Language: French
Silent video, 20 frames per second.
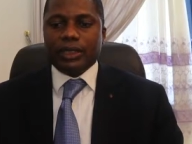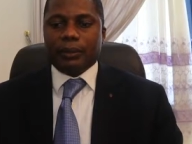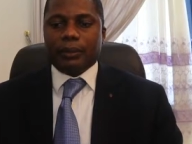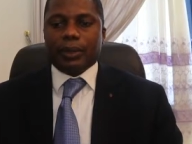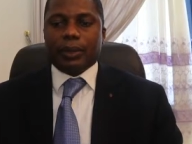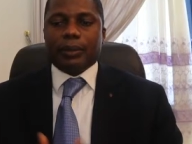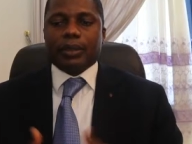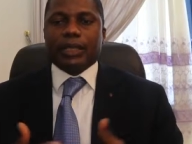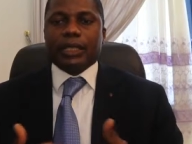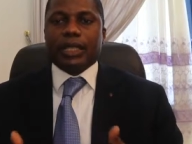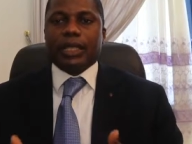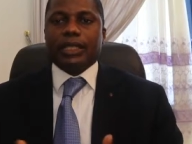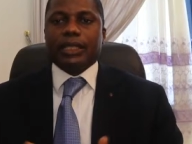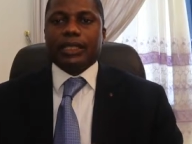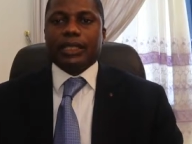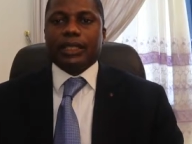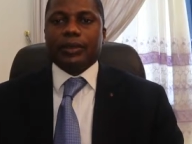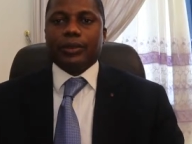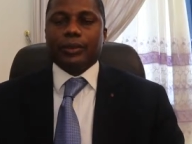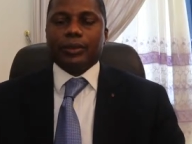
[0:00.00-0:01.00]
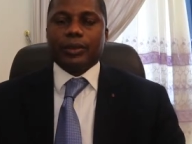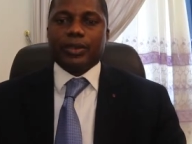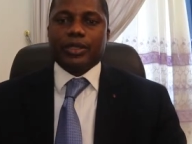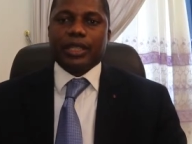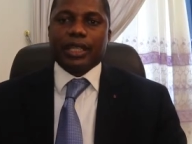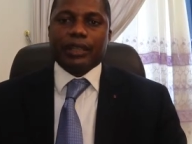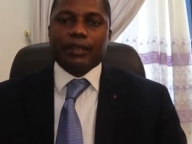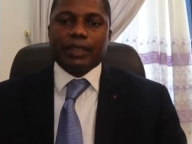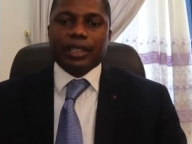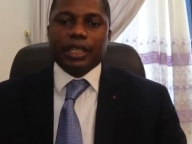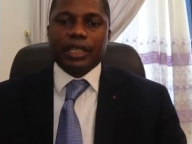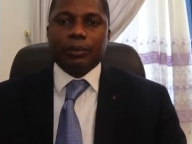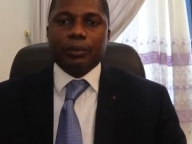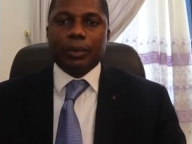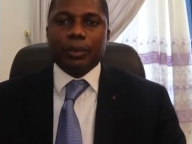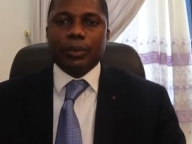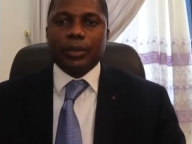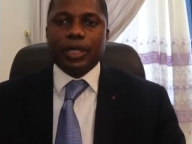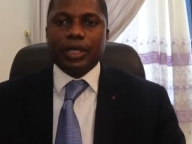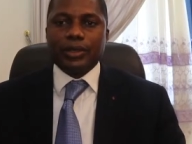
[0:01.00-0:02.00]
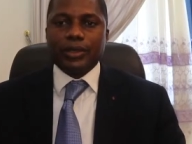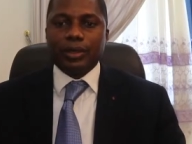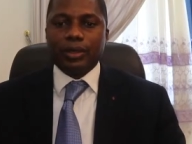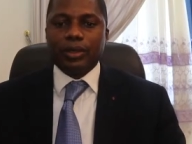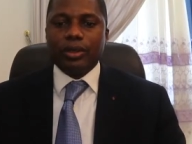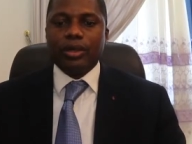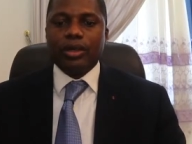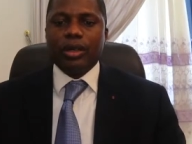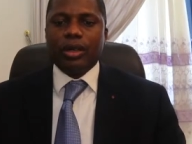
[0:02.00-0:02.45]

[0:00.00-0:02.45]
et permettra à l'État de mieux servir la population.